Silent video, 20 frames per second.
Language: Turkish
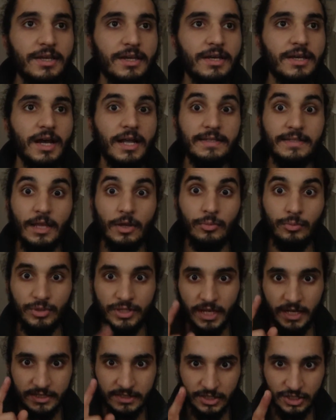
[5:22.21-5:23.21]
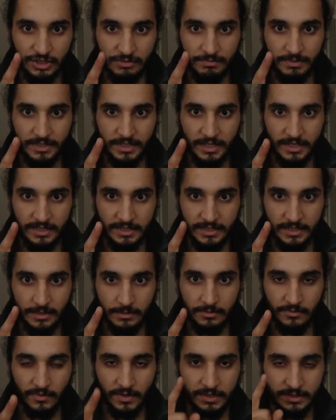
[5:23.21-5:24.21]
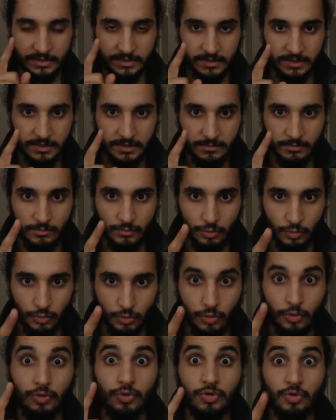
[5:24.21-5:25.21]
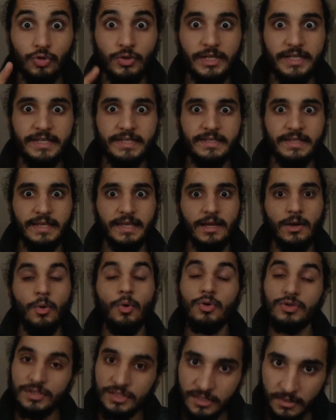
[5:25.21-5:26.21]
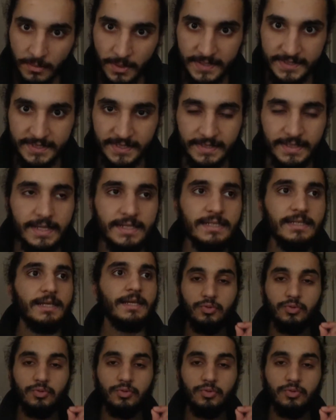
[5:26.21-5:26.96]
E, hatta Ümit Aktaş'ın bir tane kitabı var. E, Mutluluk Kürleri diye. Orada da bahseder.